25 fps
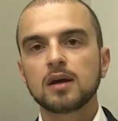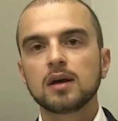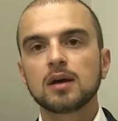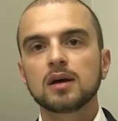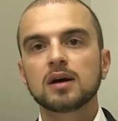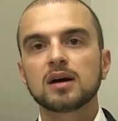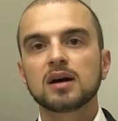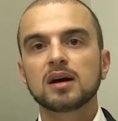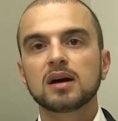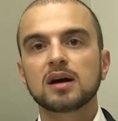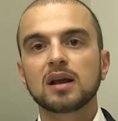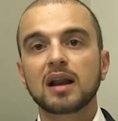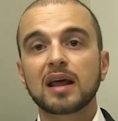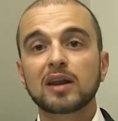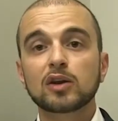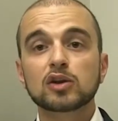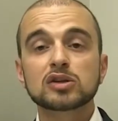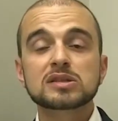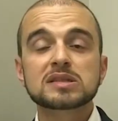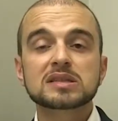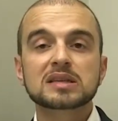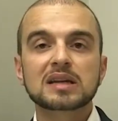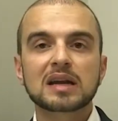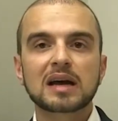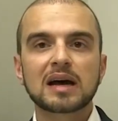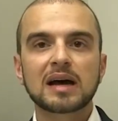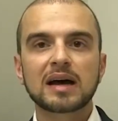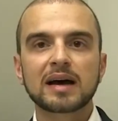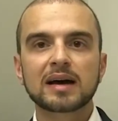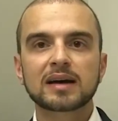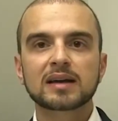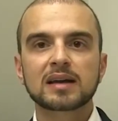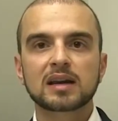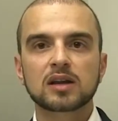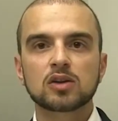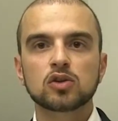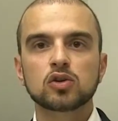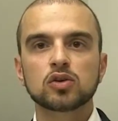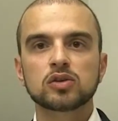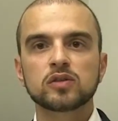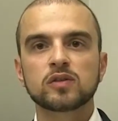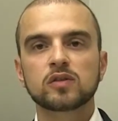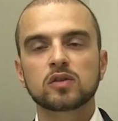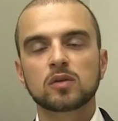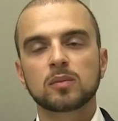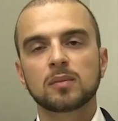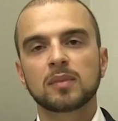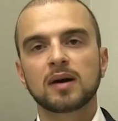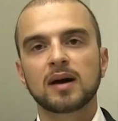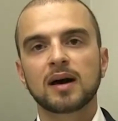Eh, la nostra, credo,
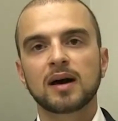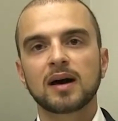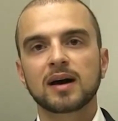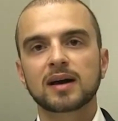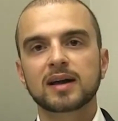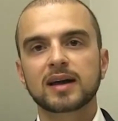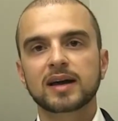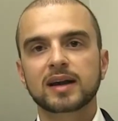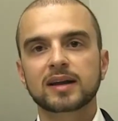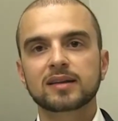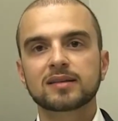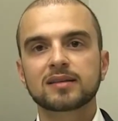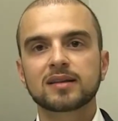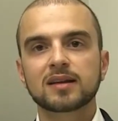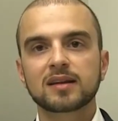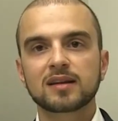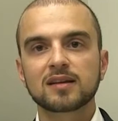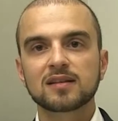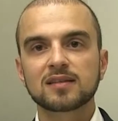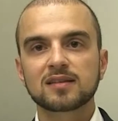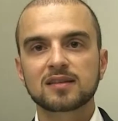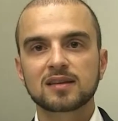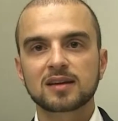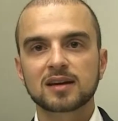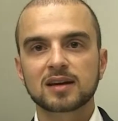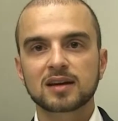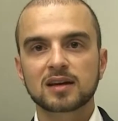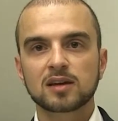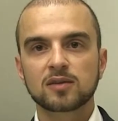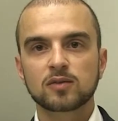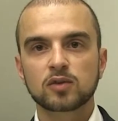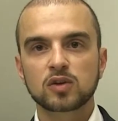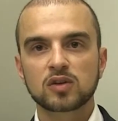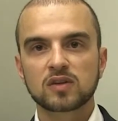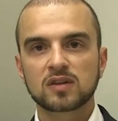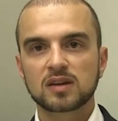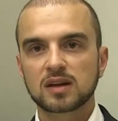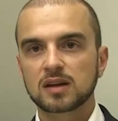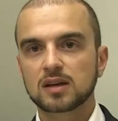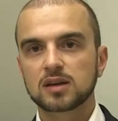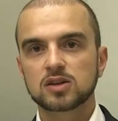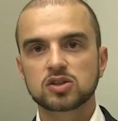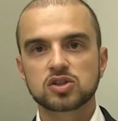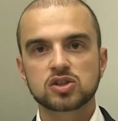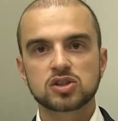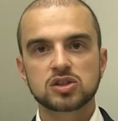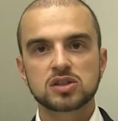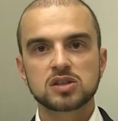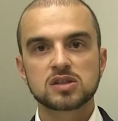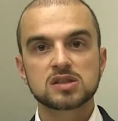insomma, caratteristica che forse anche
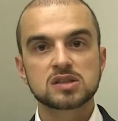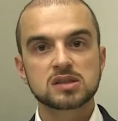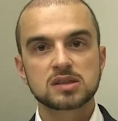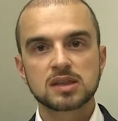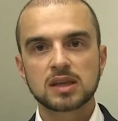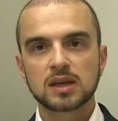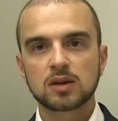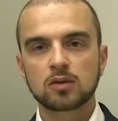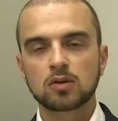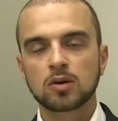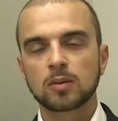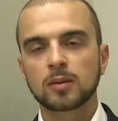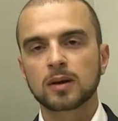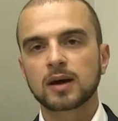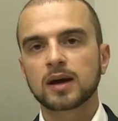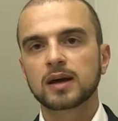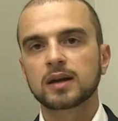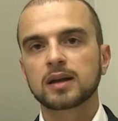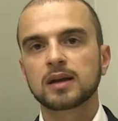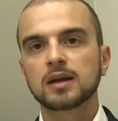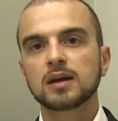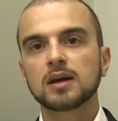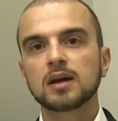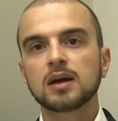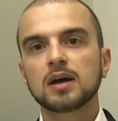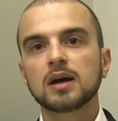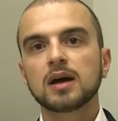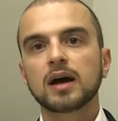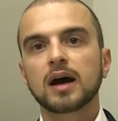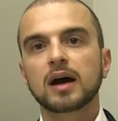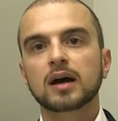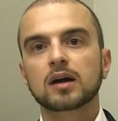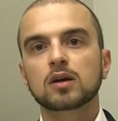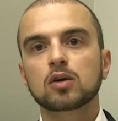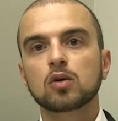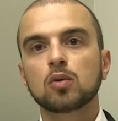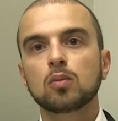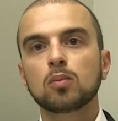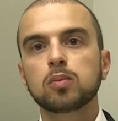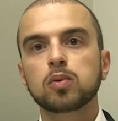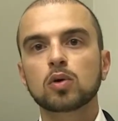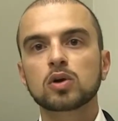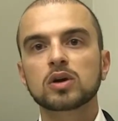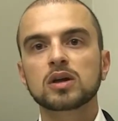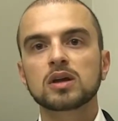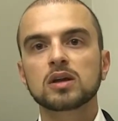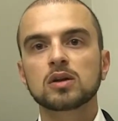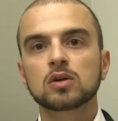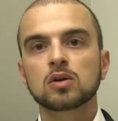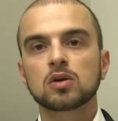ci distingue magari anche un
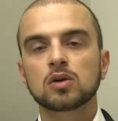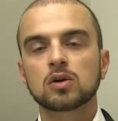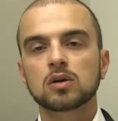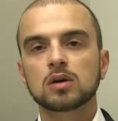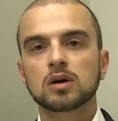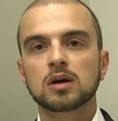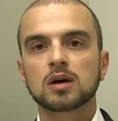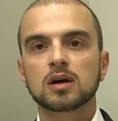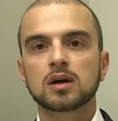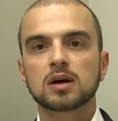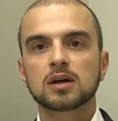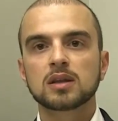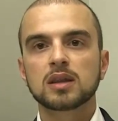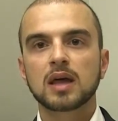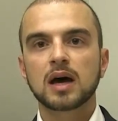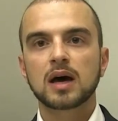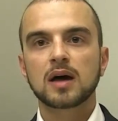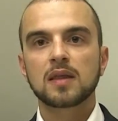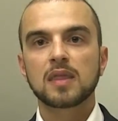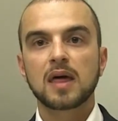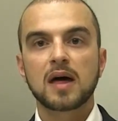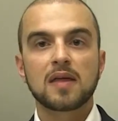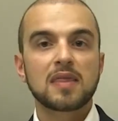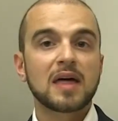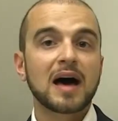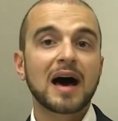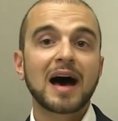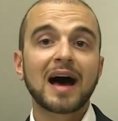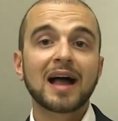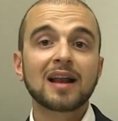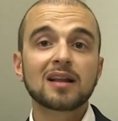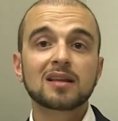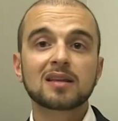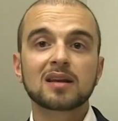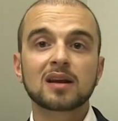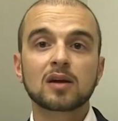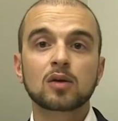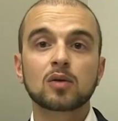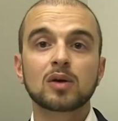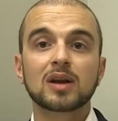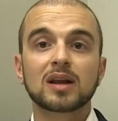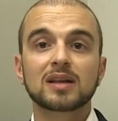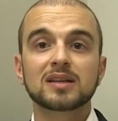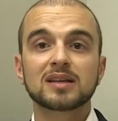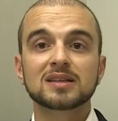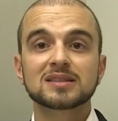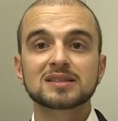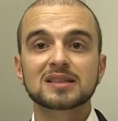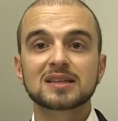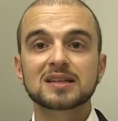pochino eh, da, da, da altri è quella di
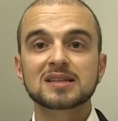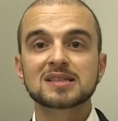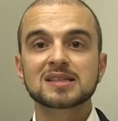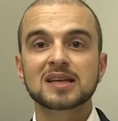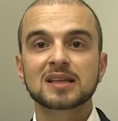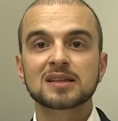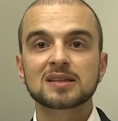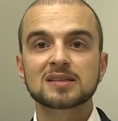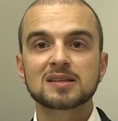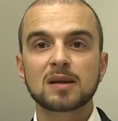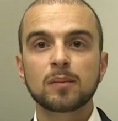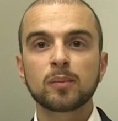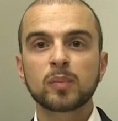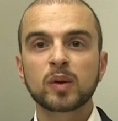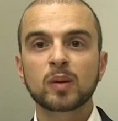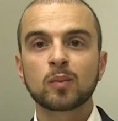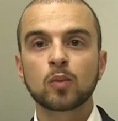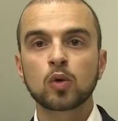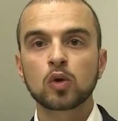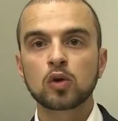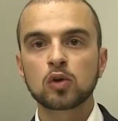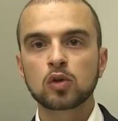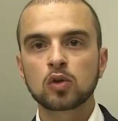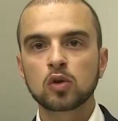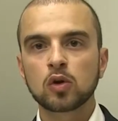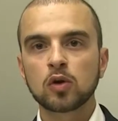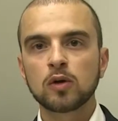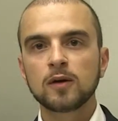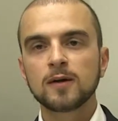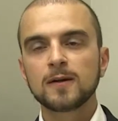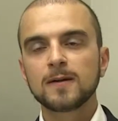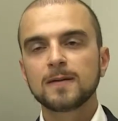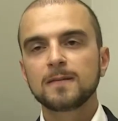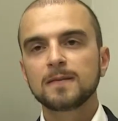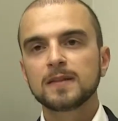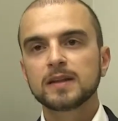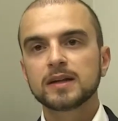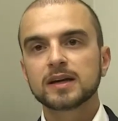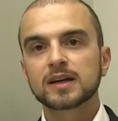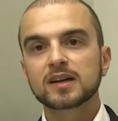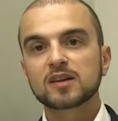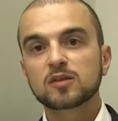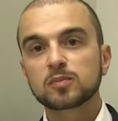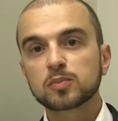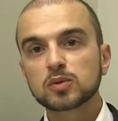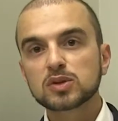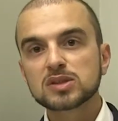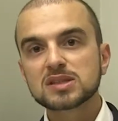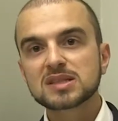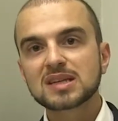essere stati sempre molto
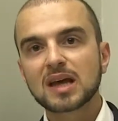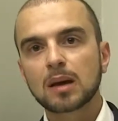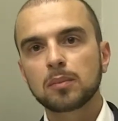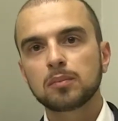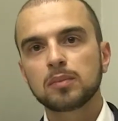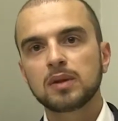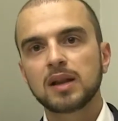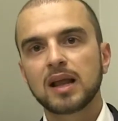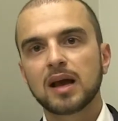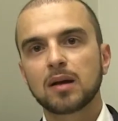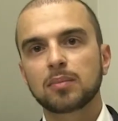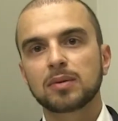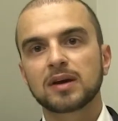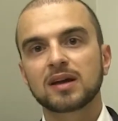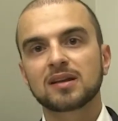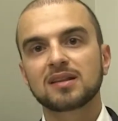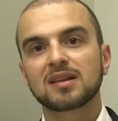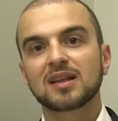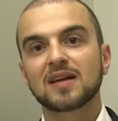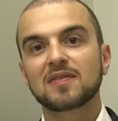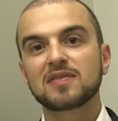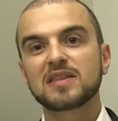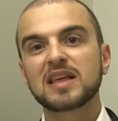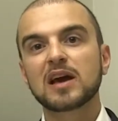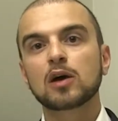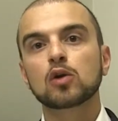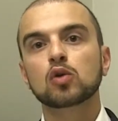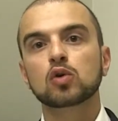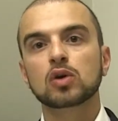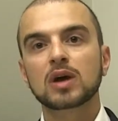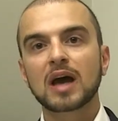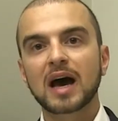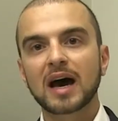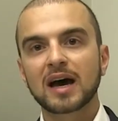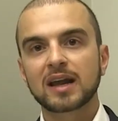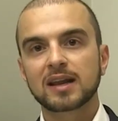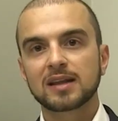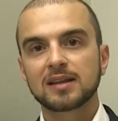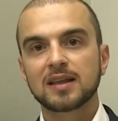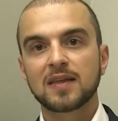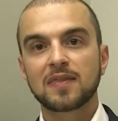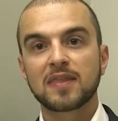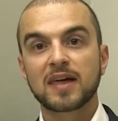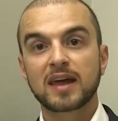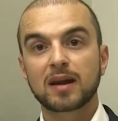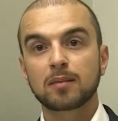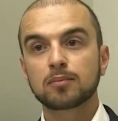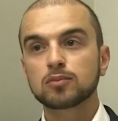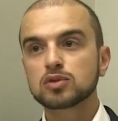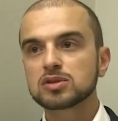responsabili e aperti a dialogare, di
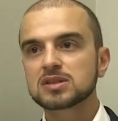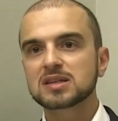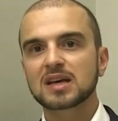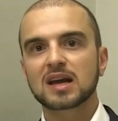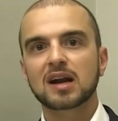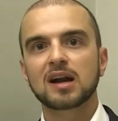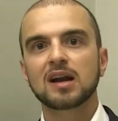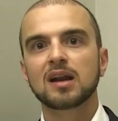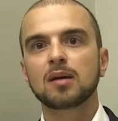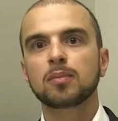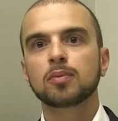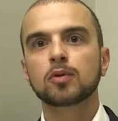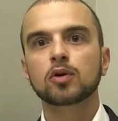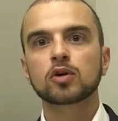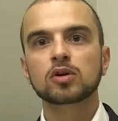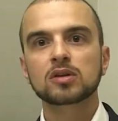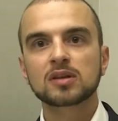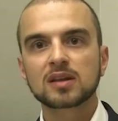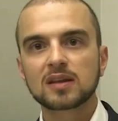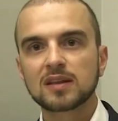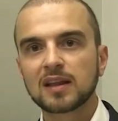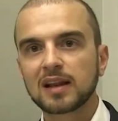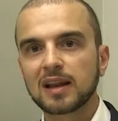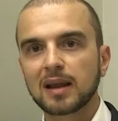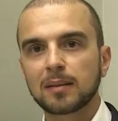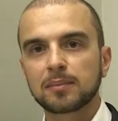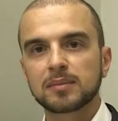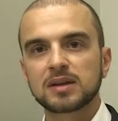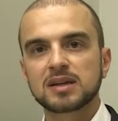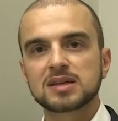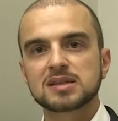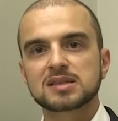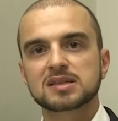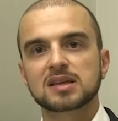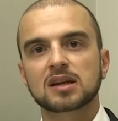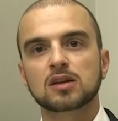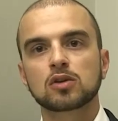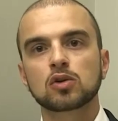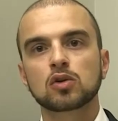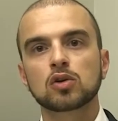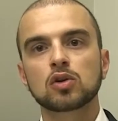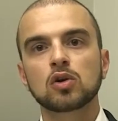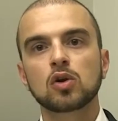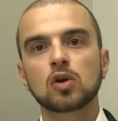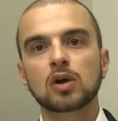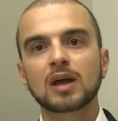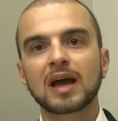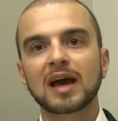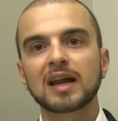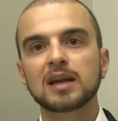andare a bussare alle porte degli amministratori
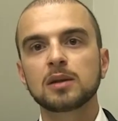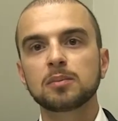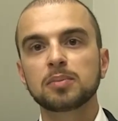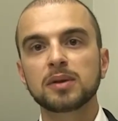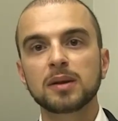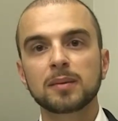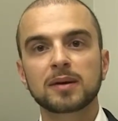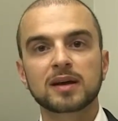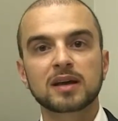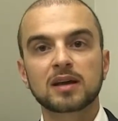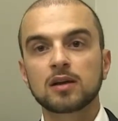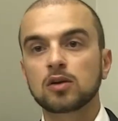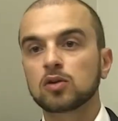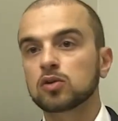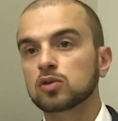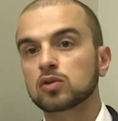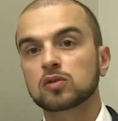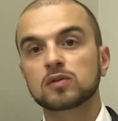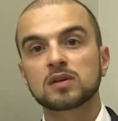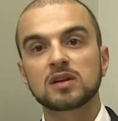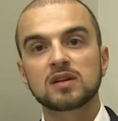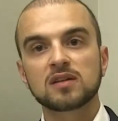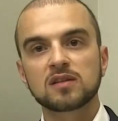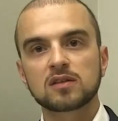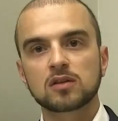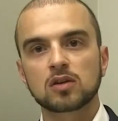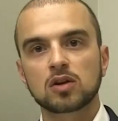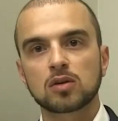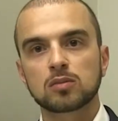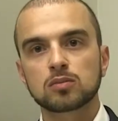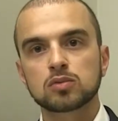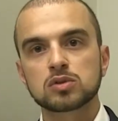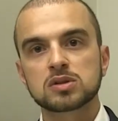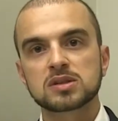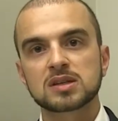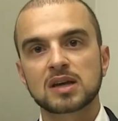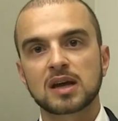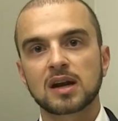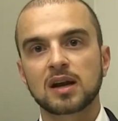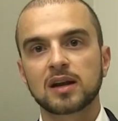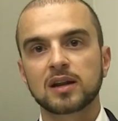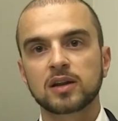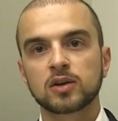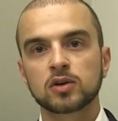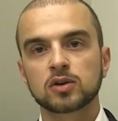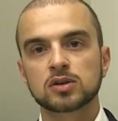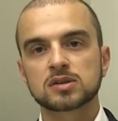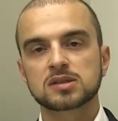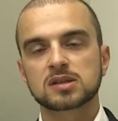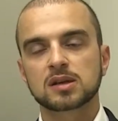locali prima che loro venissero a bussare alle
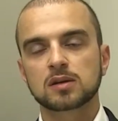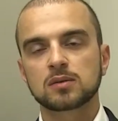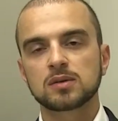nostre.